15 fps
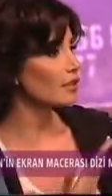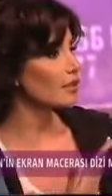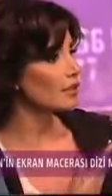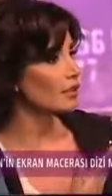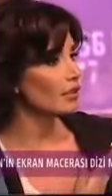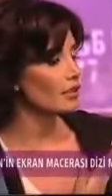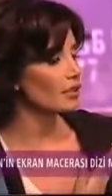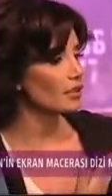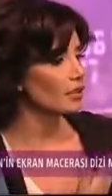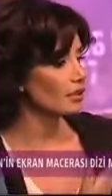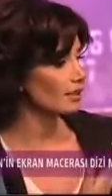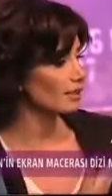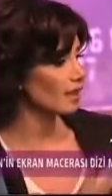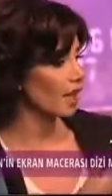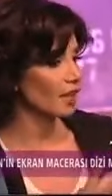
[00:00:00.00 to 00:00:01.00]
e,
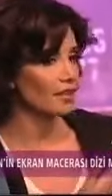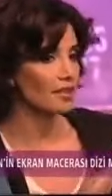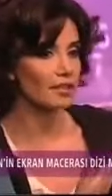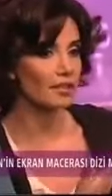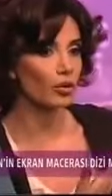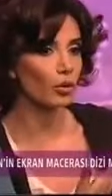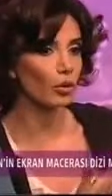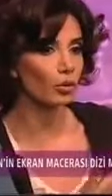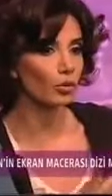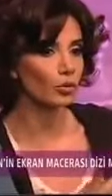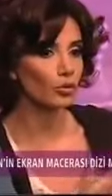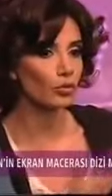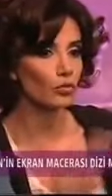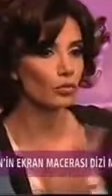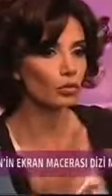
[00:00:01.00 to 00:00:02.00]
sahnesi
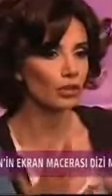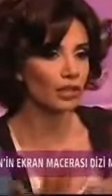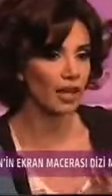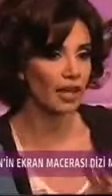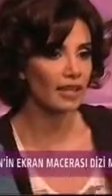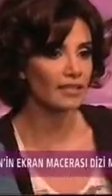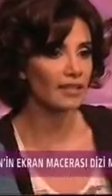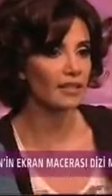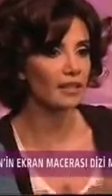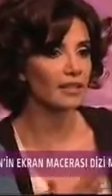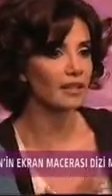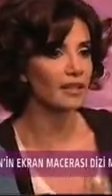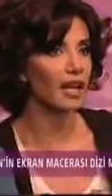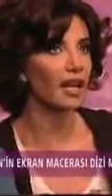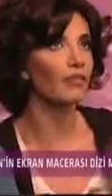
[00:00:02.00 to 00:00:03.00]
korkunç, mutlaka
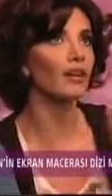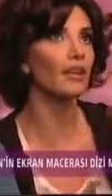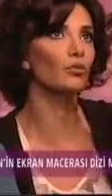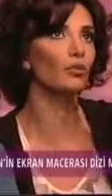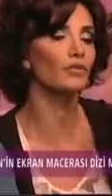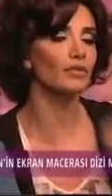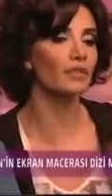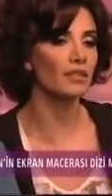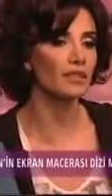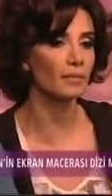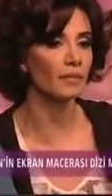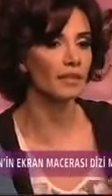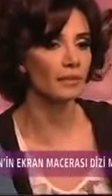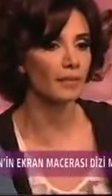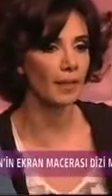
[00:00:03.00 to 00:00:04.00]
eksiklikler var, sofitası
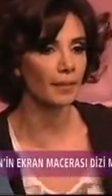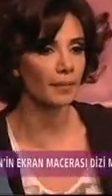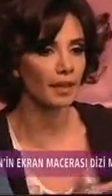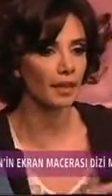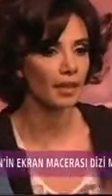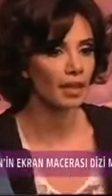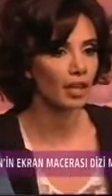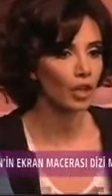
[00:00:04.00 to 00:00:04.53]
bilmem ne,